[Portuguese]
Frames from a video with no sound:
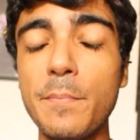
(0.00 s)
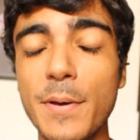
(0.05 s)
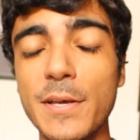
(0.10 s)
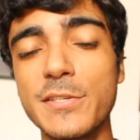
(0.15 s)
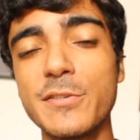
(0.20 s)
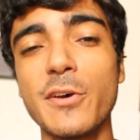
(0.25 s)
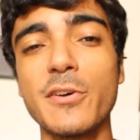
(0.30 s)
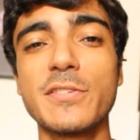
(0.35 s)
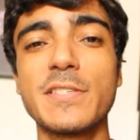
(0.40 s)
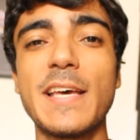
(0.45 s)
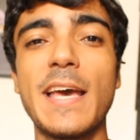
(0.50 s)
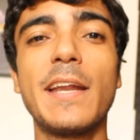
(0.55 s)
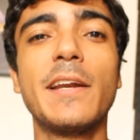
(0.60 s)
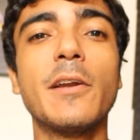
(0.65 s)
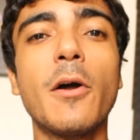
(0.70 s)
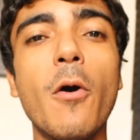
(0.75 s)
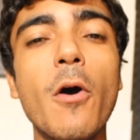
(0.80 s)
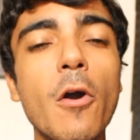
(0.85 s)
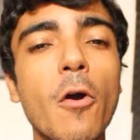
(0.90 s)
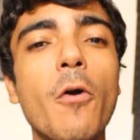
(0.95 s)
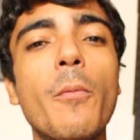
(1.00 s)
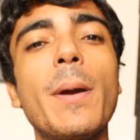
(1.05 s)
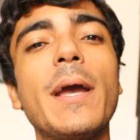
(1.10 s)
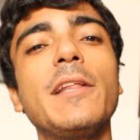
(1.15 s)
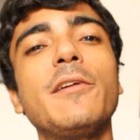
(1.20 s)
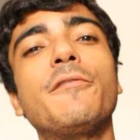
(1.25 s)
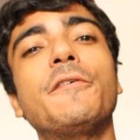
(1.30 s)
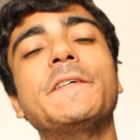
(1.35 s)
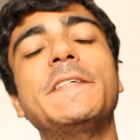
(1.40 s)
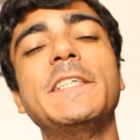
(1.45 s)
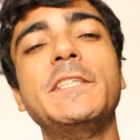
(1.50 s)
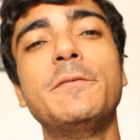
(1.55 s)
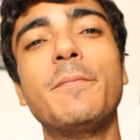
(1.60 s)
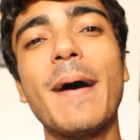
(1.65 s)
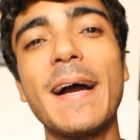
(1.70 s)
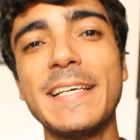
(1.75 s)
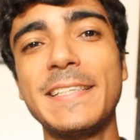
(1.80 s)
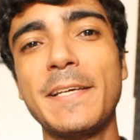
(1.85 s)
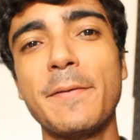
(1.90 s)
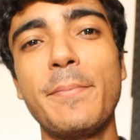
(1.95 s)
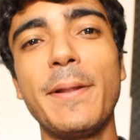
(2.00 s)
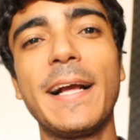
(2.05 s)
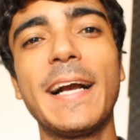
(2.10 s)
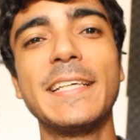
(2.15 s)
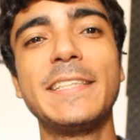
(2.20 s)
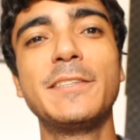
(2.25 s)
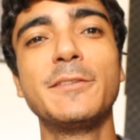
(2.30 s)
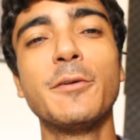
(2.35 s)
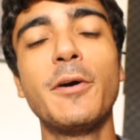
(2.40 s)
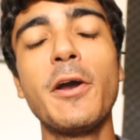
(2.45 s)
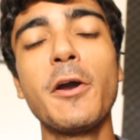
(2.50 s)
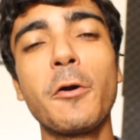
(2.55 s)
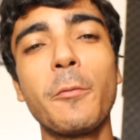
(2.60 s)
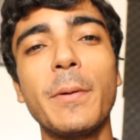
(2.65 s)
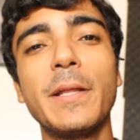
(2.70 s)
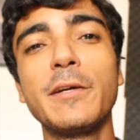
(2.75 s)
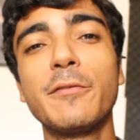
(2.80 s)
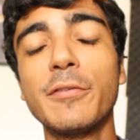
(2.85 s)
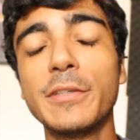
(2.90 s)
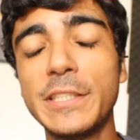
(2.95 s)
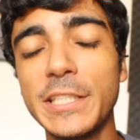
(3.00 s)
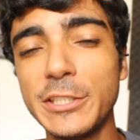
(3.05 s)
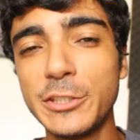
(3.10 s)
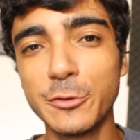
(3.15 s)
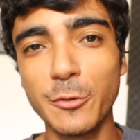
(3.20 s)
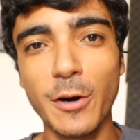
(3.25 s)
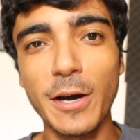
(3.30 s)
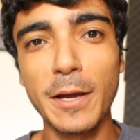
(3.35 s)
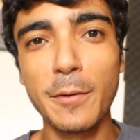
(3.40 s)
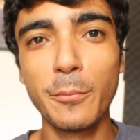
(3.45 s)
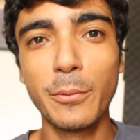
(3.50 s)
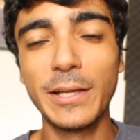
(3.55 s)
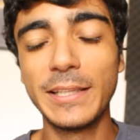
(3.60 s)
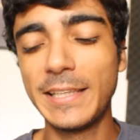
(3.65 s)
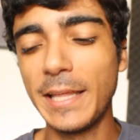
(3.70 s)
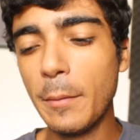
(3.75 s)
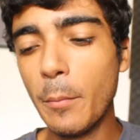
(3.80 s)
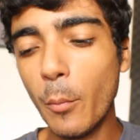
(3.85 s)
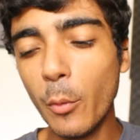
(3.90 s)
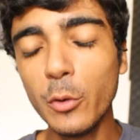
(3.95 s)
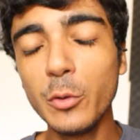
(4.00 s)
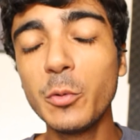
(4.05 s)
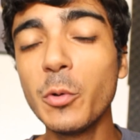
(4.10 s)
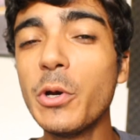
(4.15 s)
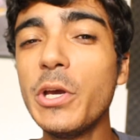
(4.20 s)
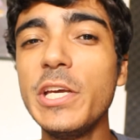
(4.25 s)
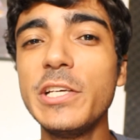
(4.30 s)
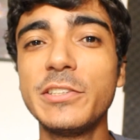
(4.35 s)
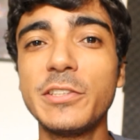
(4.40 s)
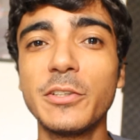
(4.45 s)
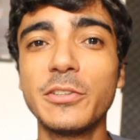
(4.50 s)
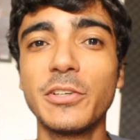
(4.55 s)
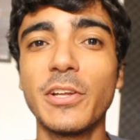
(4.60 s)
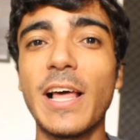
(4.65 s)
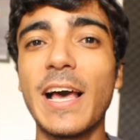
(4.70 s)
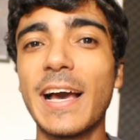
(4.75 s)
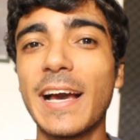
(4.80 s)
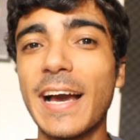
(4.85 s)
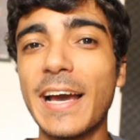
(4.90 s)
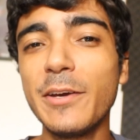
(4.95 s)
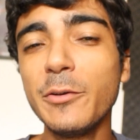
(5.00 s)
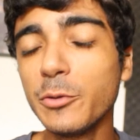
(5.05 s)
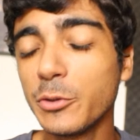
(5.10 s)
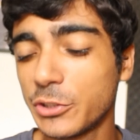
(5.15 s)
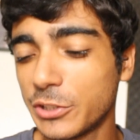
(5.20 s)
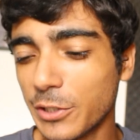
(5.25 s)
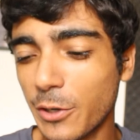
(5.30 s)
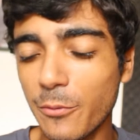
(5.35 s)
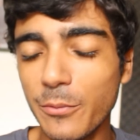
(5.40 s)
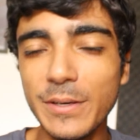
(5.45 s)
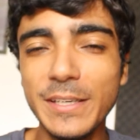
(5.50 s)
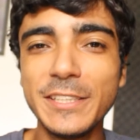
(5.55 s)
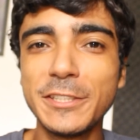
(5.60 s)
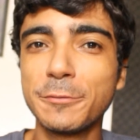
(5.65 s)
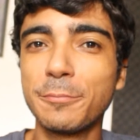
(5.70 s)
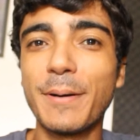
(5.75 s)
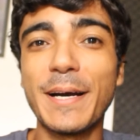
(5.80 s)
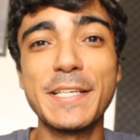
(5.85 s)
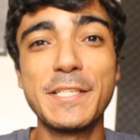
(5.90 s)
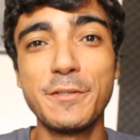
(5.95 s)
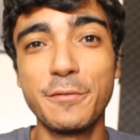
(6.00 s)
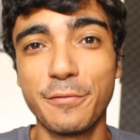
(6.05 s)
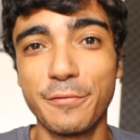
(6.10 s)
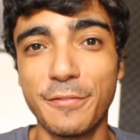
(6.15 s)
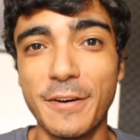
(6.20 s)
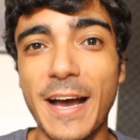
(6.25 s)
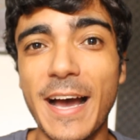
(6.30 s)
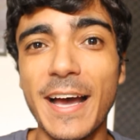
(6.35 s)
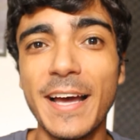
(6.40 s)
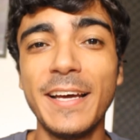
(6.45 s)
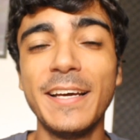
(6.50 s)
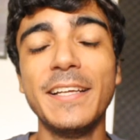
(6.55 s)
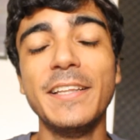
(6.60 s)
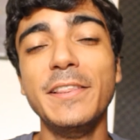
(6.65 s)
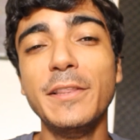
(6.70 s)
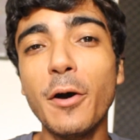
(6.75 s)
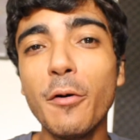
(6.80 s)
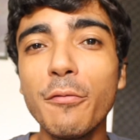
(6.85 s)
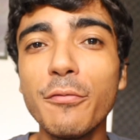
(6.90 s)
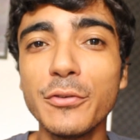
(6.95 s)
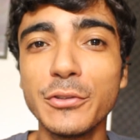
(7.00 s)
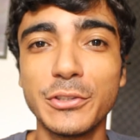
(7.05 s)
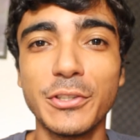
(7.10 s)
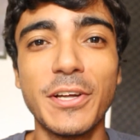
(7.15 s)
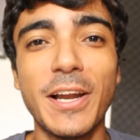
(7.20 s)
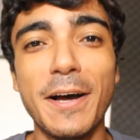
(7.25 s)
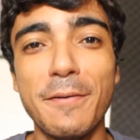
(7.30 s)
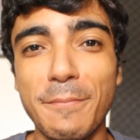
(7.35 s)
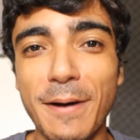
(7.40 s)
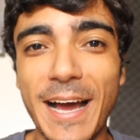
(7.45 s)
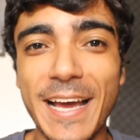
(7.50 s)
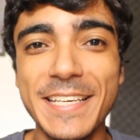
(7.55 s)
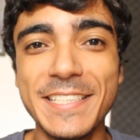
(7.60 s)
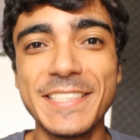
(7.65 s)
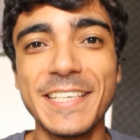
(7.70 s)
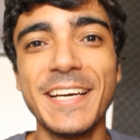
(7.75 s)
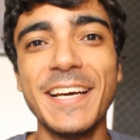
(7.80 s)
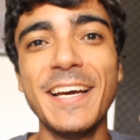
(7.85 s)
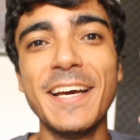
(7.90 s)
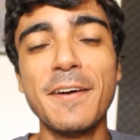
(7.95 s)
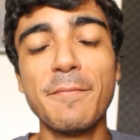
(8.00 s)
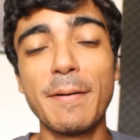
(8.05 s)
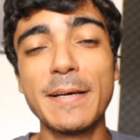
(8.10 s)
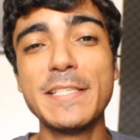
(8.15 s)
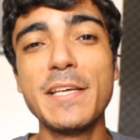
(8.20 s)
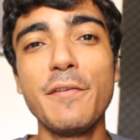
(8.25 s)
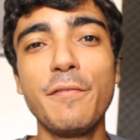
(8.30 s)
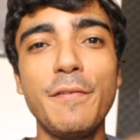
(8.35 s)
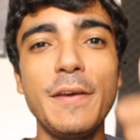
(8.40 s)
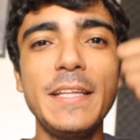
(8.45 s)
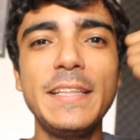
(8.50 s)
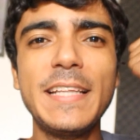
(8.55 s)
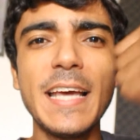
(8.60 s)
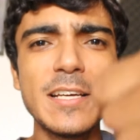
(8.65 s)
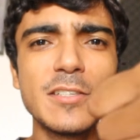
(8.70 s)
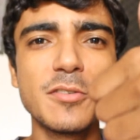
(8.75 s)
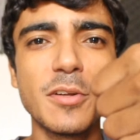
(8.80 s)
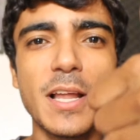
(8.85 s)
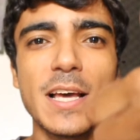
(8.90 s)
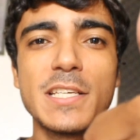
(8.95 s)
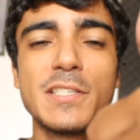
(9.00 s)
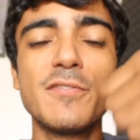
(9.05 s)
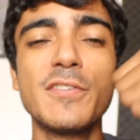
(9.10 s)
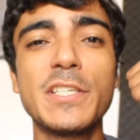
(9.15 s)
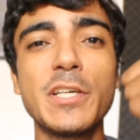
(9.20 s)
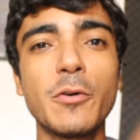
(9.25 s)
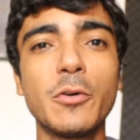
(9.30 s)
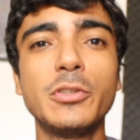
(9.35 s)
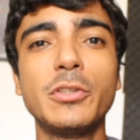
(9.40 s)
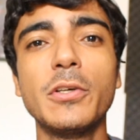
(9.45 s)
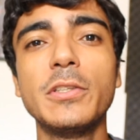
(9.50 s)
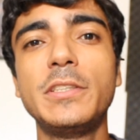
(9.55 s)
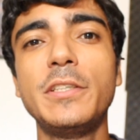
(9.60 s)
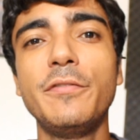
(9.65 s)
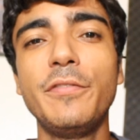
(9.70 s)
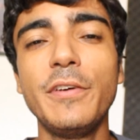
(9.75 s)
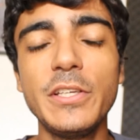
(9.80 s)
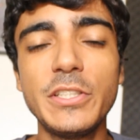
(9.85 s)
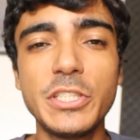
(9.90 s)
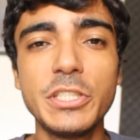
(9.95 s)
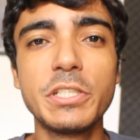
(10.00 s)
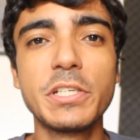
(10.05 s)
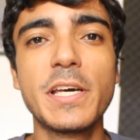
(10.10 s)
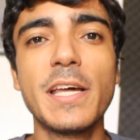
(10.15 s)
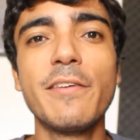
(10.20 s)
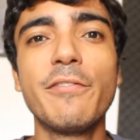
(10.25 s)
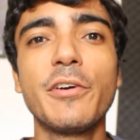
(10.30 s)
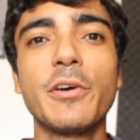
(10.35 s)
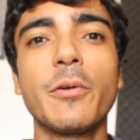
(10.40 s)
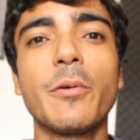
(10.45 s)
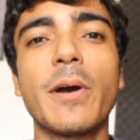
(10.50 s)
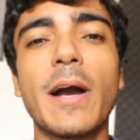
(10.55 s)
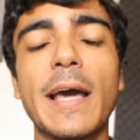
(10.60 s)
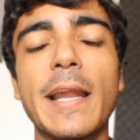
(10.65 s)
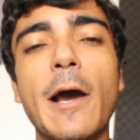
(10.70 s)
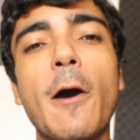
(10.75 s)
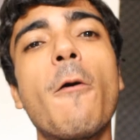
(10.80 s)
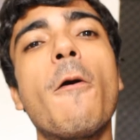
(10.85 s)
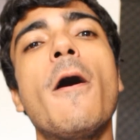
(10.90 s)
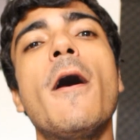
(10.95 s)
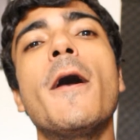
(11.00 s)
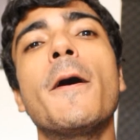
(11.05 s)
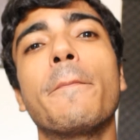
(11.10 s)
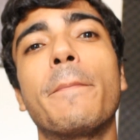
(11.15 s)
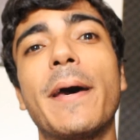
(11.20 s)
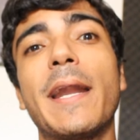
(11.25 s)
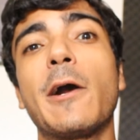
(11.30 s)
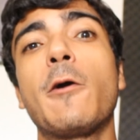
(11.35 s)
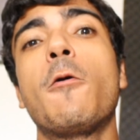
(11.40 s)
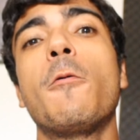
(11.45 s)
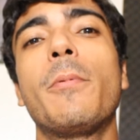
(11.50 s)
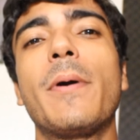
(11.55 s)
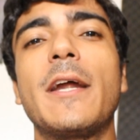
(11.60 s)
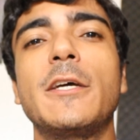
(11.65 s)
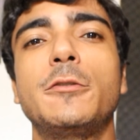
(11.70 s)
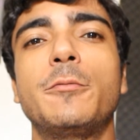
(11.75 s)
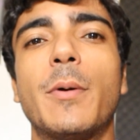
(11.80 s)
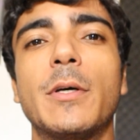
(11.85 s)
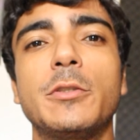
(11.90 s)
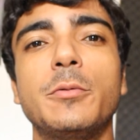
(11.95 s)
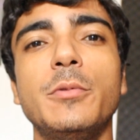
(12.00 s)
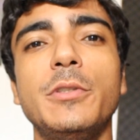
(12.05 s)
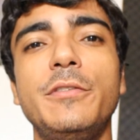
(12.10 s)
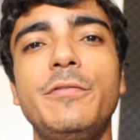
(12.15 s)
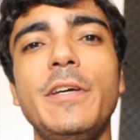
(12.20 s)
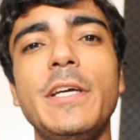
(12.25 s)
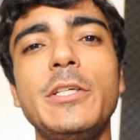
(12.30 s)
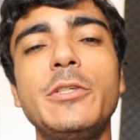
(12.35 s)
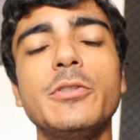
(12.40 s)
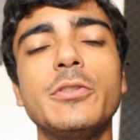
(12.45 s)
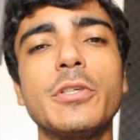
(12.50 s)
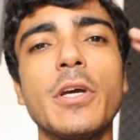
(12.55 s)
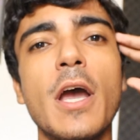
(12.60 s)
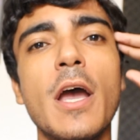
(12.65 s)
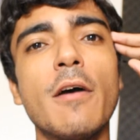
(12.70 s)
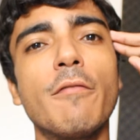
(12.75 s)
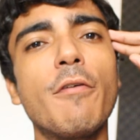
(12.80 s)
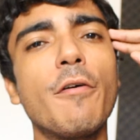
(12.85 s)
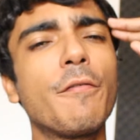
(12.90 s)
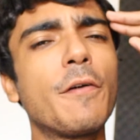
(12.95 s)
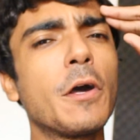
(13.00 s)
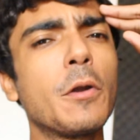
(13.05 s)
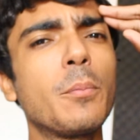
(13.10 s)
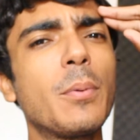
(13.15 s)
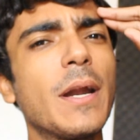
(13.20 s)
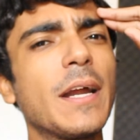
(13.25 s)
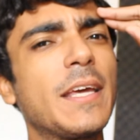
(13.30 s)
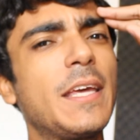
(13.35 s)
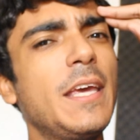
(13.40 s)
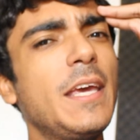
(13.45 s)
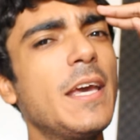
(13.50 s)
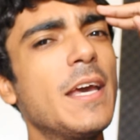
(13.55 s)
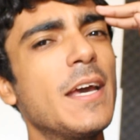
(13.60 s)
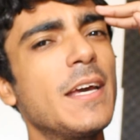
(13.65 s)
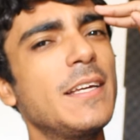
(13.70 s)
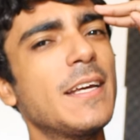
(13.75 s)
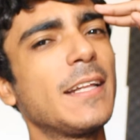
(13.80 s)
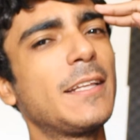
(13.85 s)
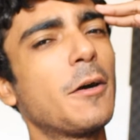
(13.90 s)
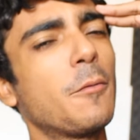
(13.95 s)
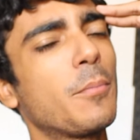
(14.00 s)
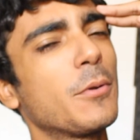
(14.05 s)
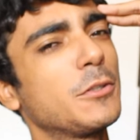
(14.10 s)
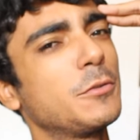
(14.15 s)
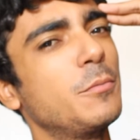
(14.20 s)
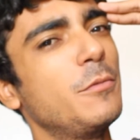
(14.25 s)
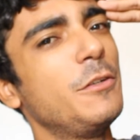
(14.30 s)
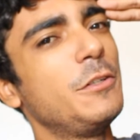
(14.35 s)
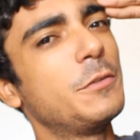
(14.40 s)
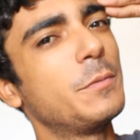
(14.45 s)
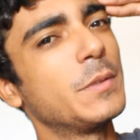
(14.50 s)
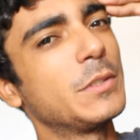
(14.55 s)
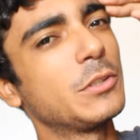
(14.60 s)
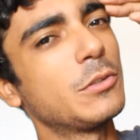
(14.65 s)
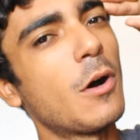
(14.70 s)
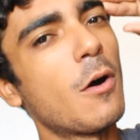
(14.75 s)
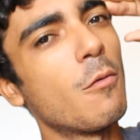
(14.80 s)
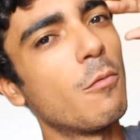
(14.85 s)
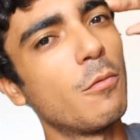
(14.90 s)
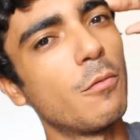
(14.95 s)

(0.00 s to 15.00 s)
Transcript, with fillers: E, pessoal, sério, não recomendo que vocês baixem esse aplicativo, não recomendo que vocês joguem, porque tem muito risco seu celular cair no chão e espatifar, não funcionar mais. Mas enfim, deixa o like se você gostou desse vídeo, se inscreva aqui no canal para acompanhar os próximos vídeos. Vou ficando por aqui e até o próximo vídeo, pessoal.